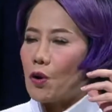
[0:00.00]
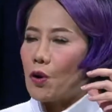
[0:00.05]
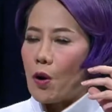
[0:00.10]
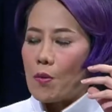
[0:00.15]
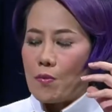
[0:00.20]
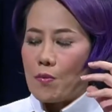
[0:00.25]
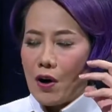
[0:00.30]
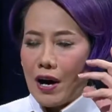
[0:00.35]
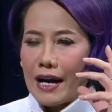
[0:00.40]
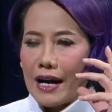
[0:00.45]

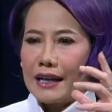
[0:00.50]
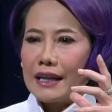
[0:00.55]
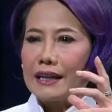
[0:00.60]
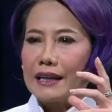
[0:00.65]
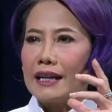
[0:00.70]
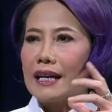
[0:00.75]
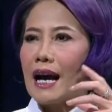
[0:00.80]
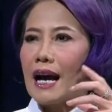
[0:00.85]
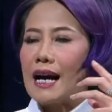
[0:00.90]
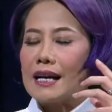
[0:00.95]
omongan
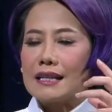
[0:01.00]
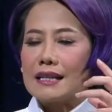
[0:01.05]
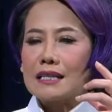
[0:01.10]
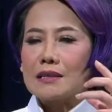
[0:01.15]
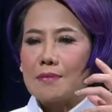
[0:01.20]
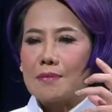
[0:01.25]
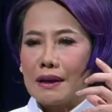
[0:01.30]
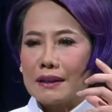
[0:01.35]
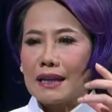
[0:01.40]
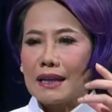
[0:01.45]
ini hanya
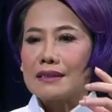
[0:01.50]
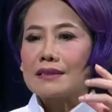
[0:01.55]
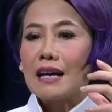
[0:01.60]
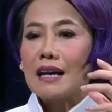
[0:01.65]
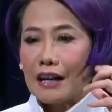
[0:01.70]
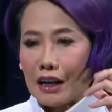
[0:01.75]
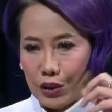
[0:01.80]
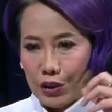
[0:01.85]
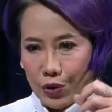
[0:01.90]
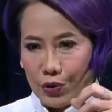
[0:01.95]
sebatas
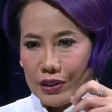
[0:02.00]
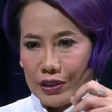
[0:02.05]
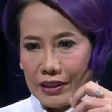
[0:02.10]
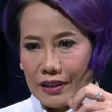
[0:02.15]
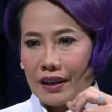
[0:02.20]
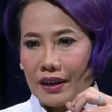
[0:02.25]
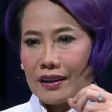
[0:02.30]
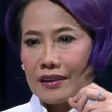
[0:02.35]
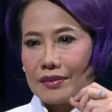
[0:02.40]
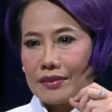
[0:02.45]

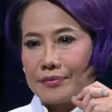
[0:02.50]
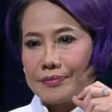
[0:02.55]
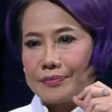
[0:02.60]
retorika.